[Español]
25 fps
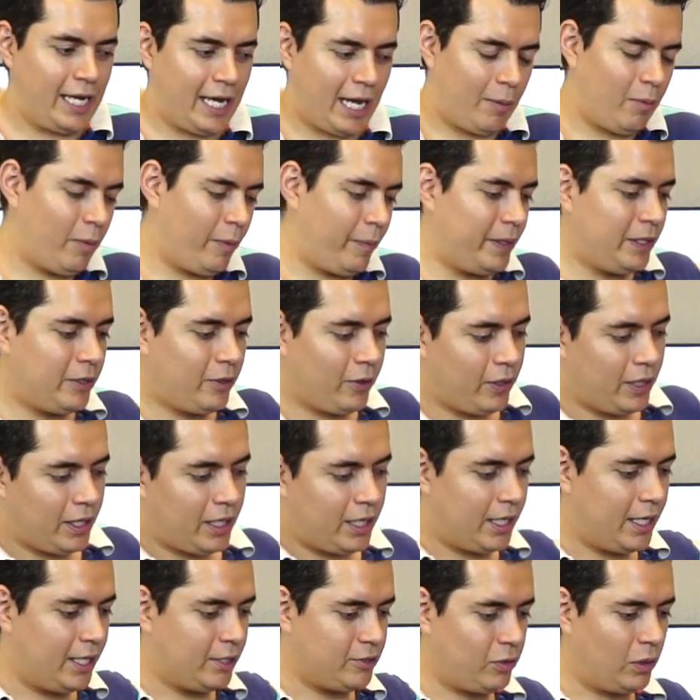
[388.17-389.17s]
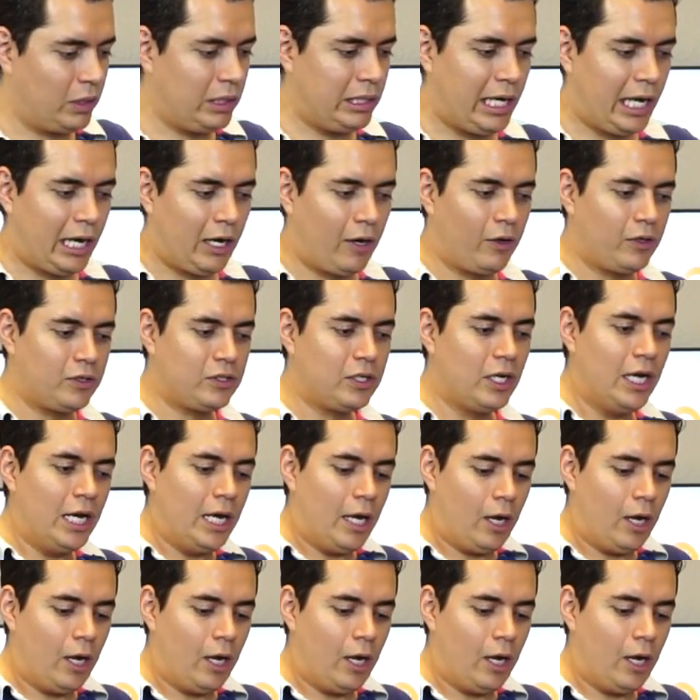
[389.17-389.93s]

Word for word: al momento de soldarlos,